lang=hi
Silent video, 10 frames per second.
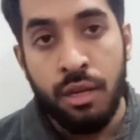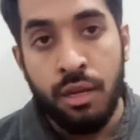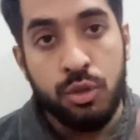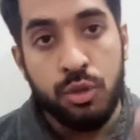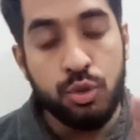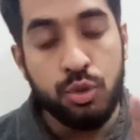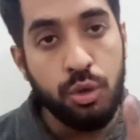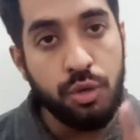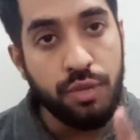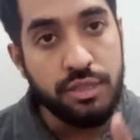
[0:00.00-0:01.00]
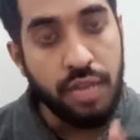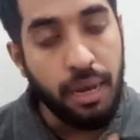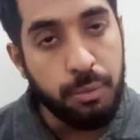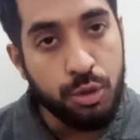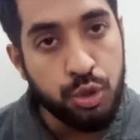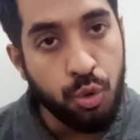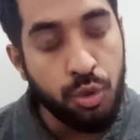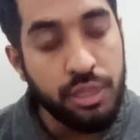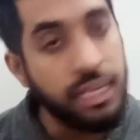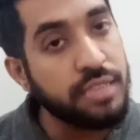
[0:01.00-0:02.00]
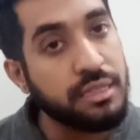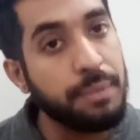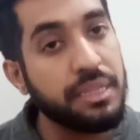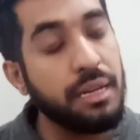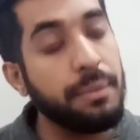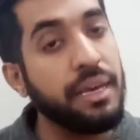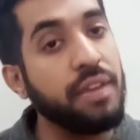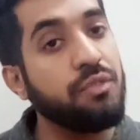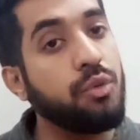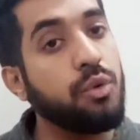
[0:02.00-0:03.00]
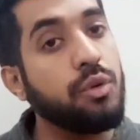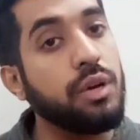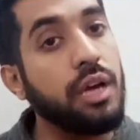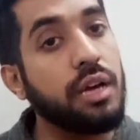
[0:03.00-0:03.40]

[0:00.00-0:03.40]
तो जो रिक्वेस्ट आपको शो हो रही है इसका मतलब है वो आ,